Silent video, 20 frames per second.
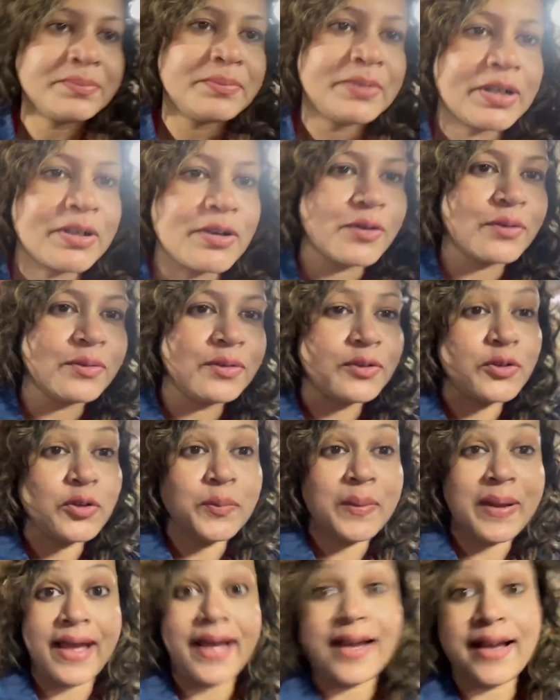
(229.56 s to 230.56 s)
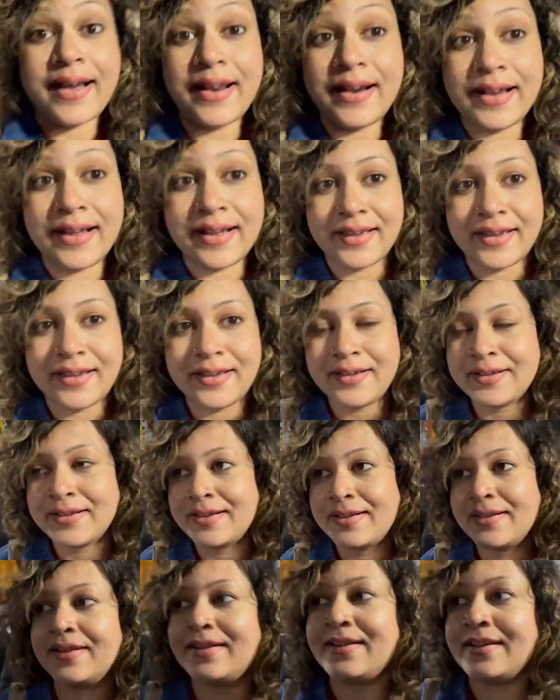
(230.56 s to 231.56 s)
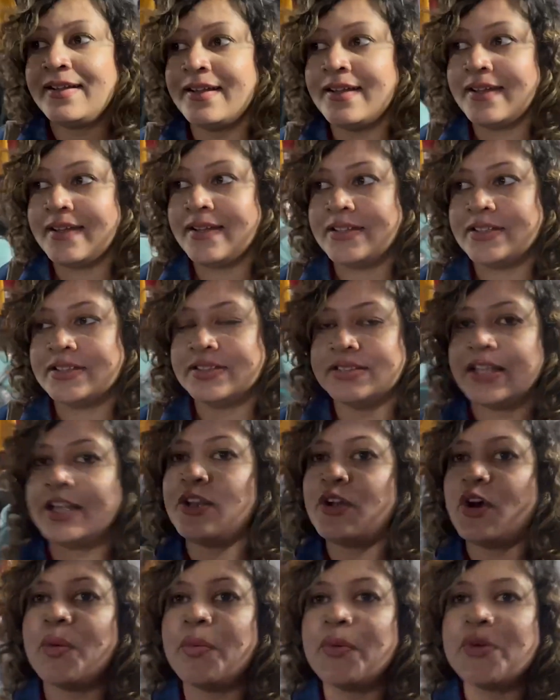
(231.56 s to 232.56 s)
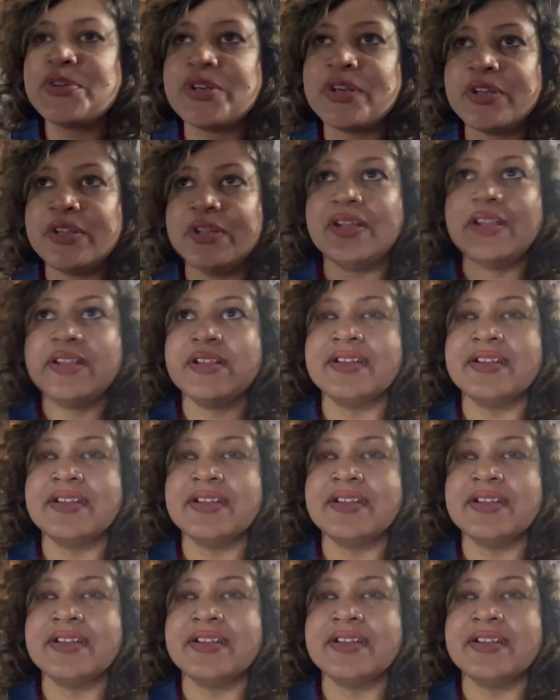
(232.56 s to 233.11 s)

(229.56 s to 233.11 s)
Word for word: বা কখনো খুব একা লাগে তাহলে অবশ্যই